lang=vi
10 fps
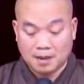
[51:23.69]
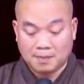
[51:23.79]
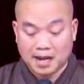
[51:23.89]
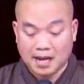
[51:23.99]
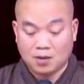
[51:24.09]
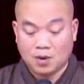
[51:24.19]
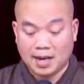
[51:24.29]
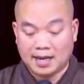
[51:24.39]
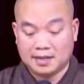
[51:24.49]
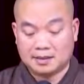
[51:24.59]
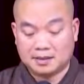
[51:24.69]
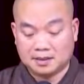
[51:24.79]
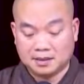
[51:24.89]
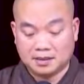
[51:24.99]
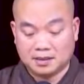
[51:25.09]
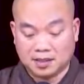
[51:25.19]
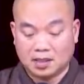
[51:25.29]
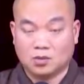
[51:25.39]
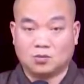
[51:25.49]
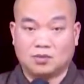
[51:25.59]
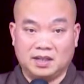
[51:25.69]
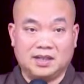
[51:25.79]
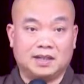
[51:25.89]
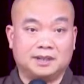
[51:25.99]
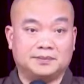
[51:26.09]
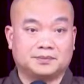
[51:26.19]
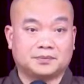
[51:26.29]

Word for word: làm hai quả trừ dị thục và ly hệ.